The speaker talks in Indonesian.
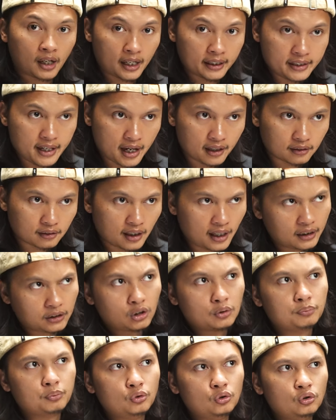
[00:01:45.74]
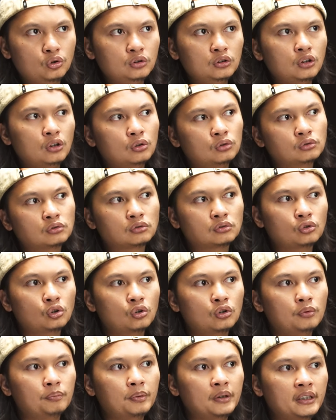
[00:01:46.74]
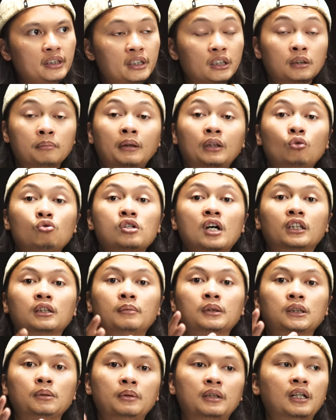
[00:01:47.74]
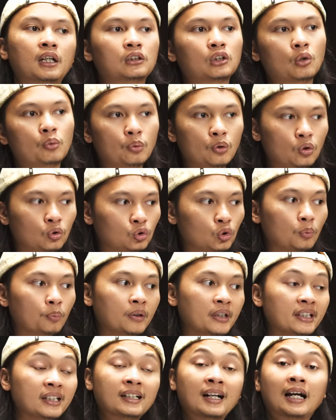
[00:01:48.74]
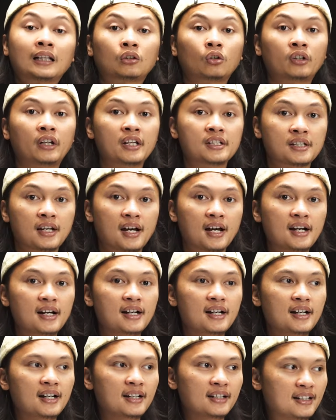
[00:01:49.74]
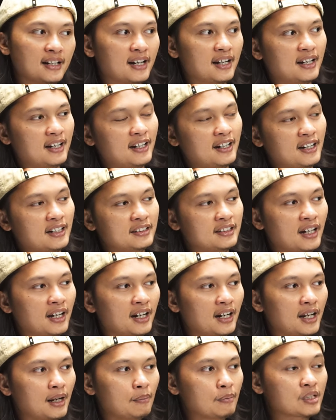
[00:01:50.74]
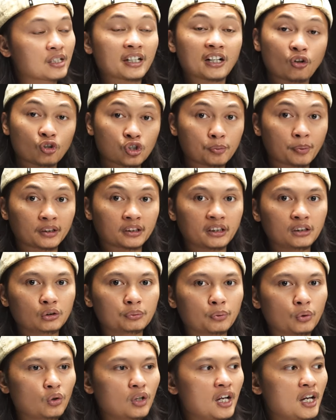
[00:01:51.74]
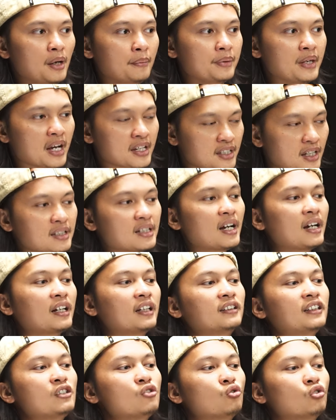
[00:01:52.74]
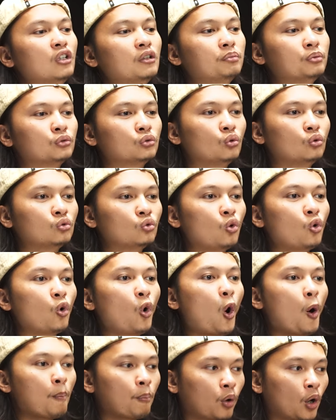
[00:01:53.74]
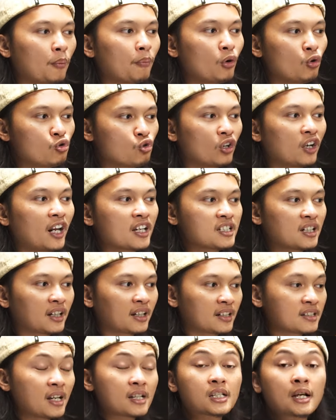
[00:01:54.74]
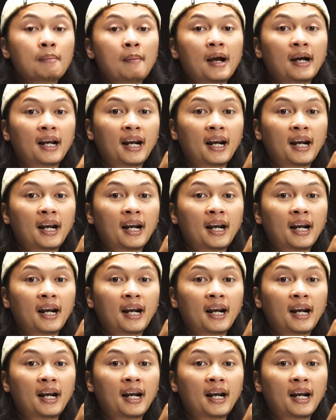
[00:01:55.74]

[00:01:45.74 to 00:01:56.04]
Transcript: kalian ataupun untuk beli di tempat usaha teman-teman ataupun untuk beli di kantor desa. Nah, dalam skenario seperti itu bro, biasanya kita juga butuh untuk ngobrol menunjukkan hasil kerja sama